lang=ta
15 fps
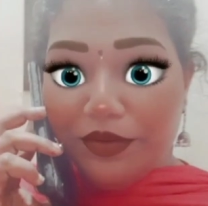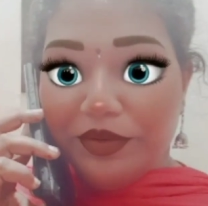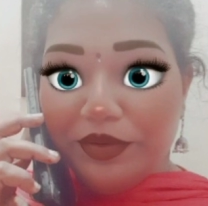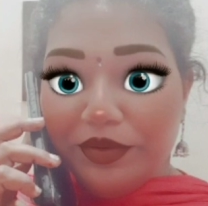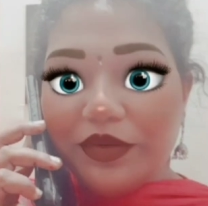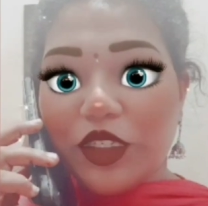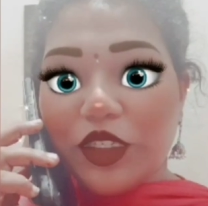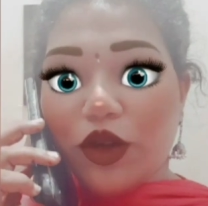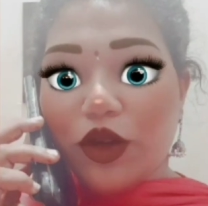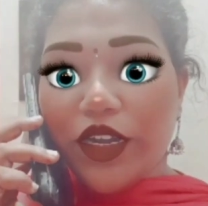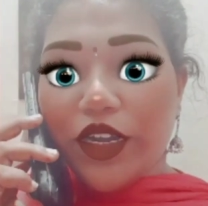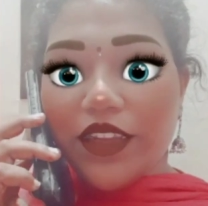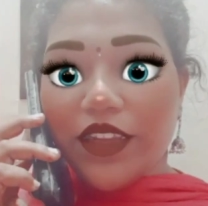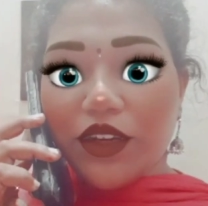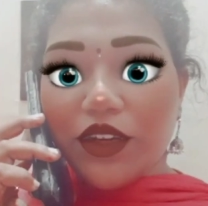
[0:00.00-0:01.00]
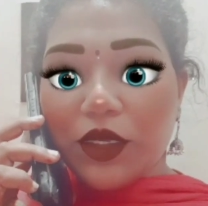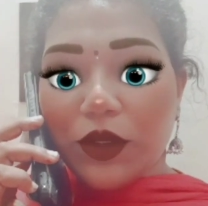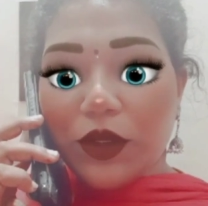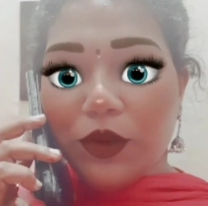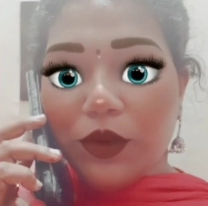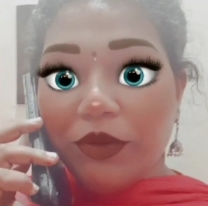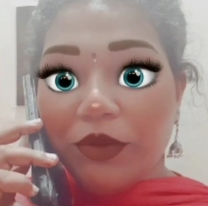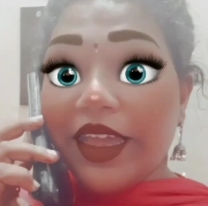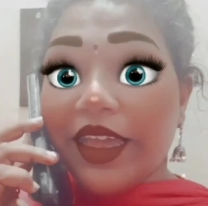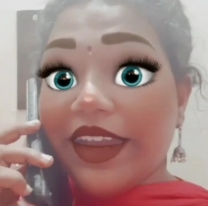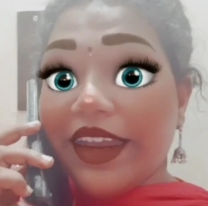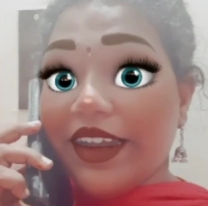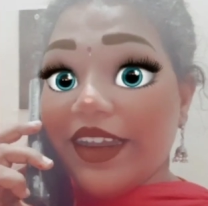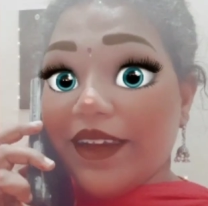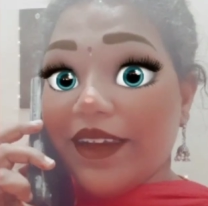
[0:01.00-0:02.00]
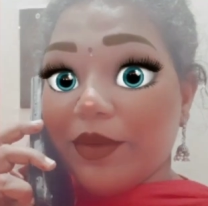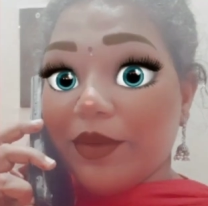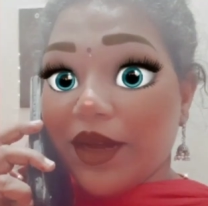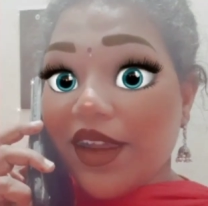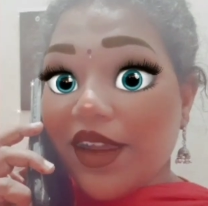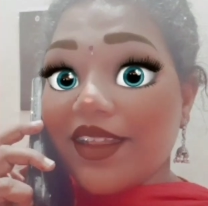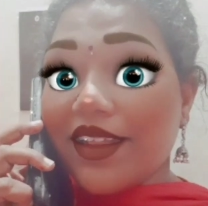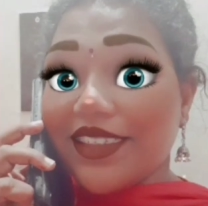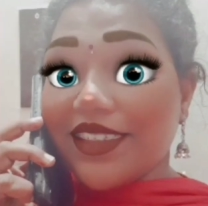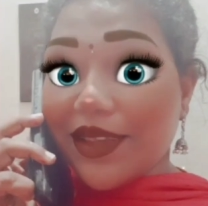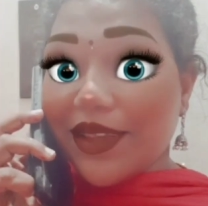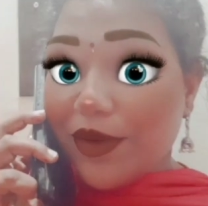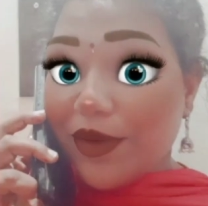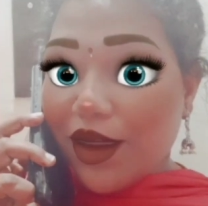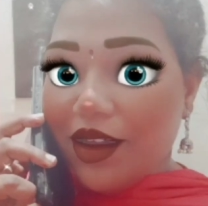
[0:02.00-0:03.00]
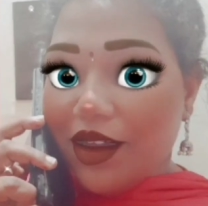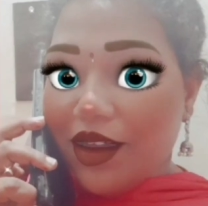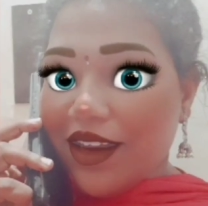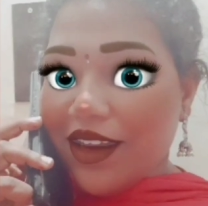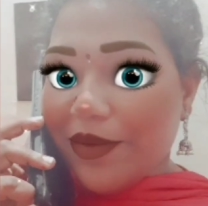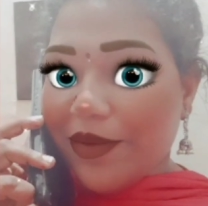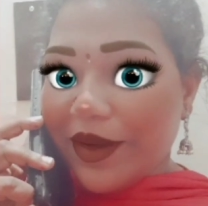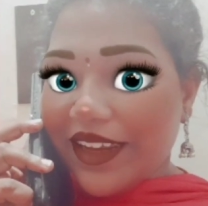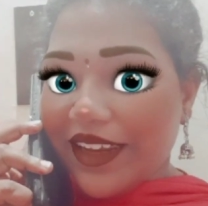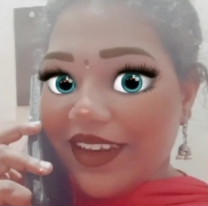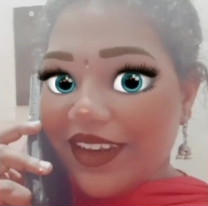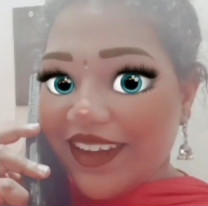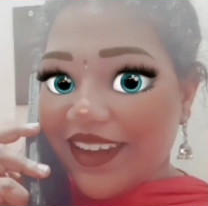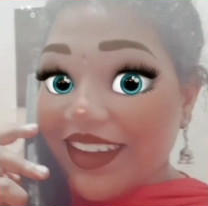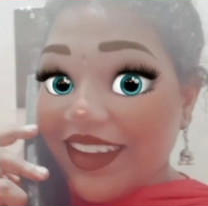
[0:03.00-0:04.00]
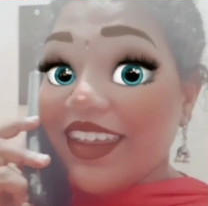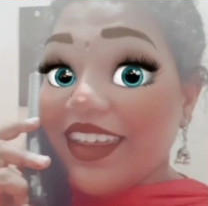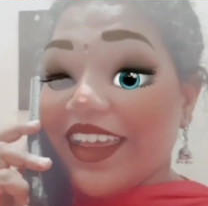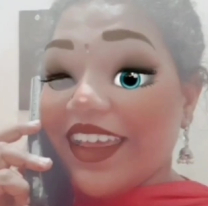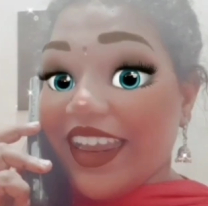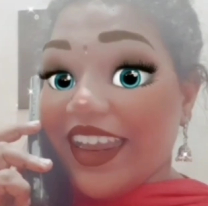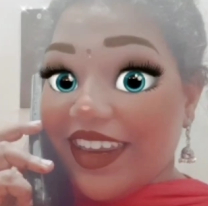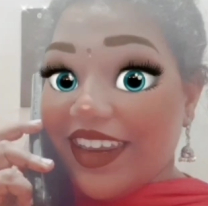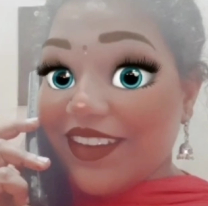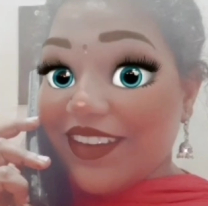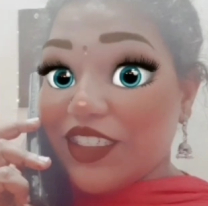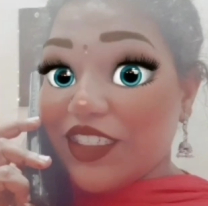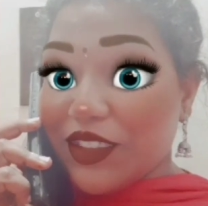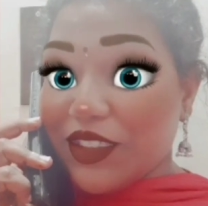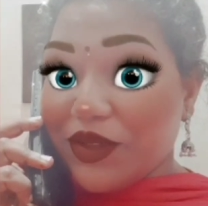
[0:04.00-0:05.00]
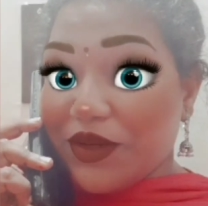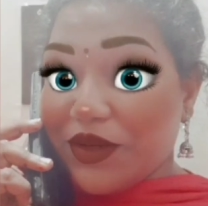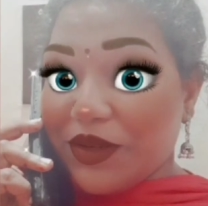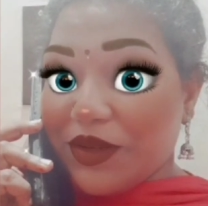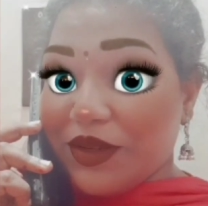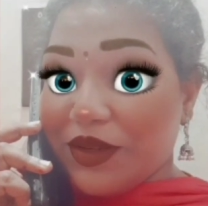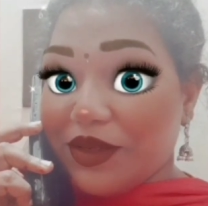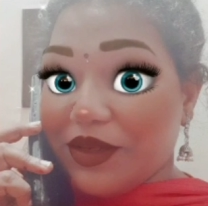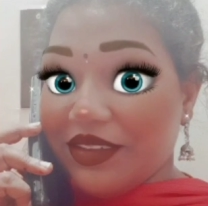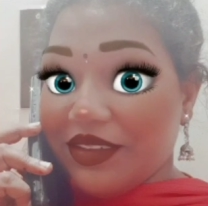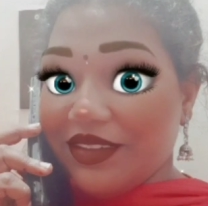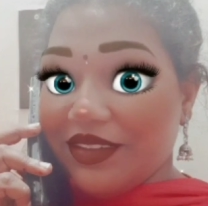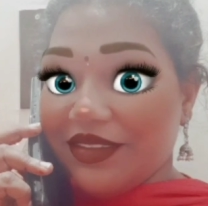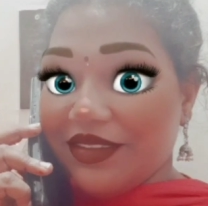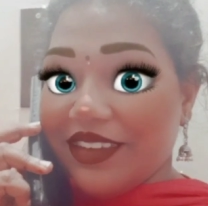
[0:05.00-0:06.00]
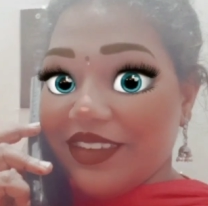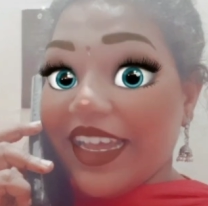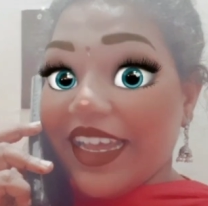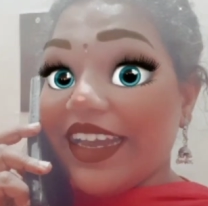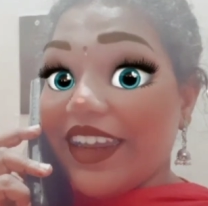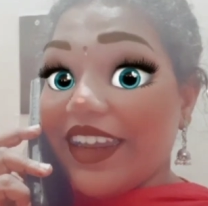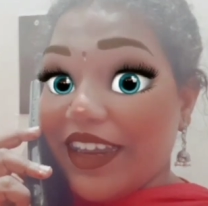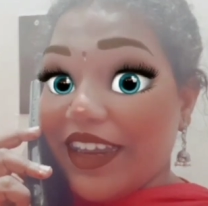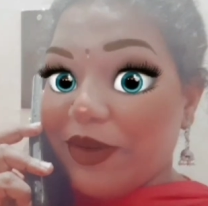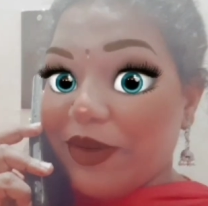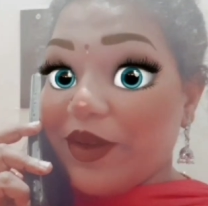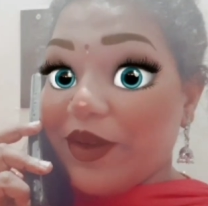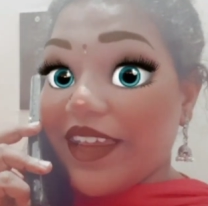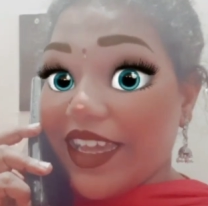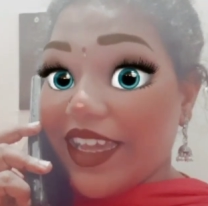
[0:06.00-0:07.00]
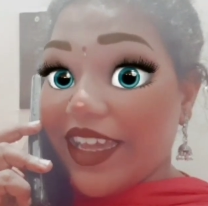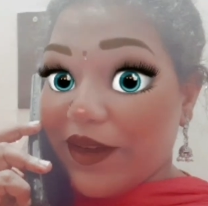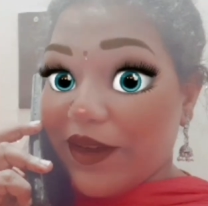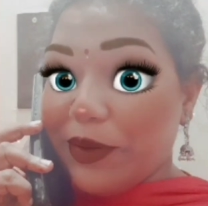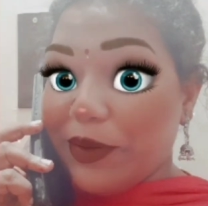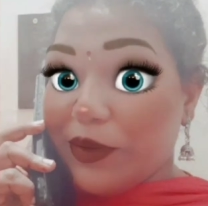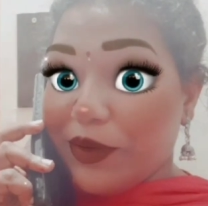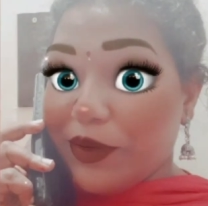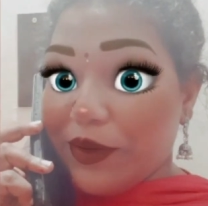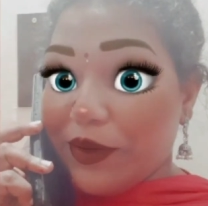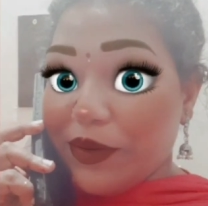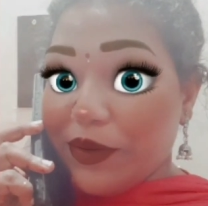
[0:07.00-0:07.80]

ம் சொல்லுடா தங்கம் என்னடாம்மா அதிசயமா கால்லாம் பண்ணியிருக்க என்ன விஷயம் என்ன டவுட்டு கேட்கணும்